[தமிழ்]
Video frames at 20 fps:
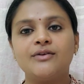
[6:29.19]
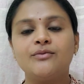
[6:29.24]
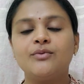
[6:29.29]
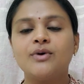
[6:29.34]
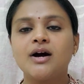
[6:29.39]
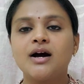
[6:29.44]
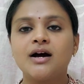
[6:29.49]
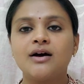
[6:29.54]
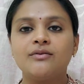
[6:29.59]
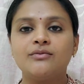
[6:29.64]

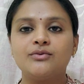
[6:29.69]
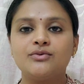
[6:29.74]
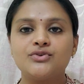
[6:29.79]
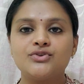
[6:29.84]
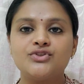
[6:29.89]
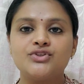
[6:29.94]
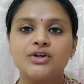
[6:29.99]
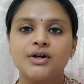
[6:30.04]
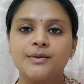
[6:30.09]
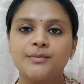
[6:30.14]
வா
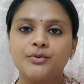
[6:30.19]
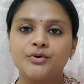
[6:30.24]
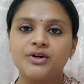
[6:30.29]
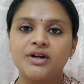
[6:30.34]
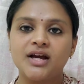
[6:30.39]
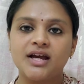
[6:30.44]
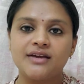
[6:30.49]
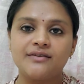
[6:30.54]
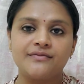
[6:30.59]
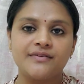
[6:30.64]
குட் ஜாப் ஒரு
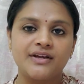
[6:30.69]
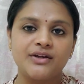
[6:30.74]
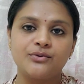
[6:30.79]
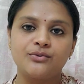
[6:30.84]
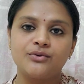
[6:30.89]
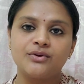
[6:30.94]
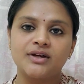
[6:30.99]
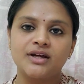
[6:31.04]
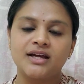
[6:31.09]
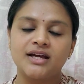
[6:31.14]
ஹைஃபை
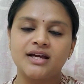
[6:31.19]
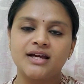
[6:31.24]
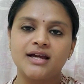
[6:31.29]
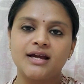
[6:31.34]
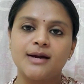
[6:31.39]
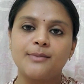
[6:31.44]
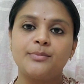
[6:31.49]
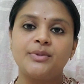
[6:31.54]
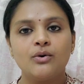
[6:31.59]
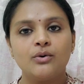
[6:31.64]
கொடுங்க
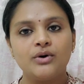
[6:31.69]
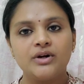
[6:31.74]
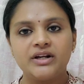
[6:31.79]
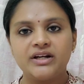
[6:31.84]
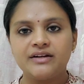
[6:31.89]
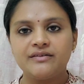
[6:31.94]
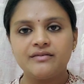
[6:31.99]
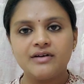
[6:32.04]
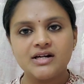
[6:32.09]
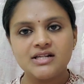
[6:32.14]
அப்படி ஒரு
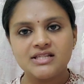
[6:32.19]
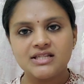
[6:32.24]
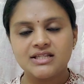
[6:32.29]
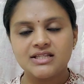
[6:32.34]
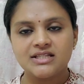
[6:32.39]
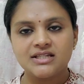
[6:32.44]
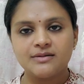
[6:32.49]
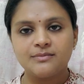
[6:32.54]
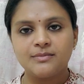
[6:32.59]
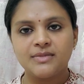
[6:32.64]
ரிவார்ட்
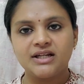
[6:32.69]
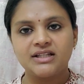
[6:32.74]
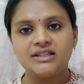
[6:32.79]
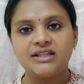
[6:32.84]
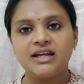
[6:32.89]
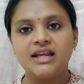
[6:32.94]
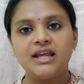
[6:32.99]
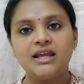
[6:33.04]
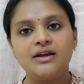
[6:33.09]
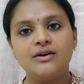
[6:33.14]
சிஸ்டம்
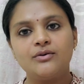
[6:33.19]
மாதிரி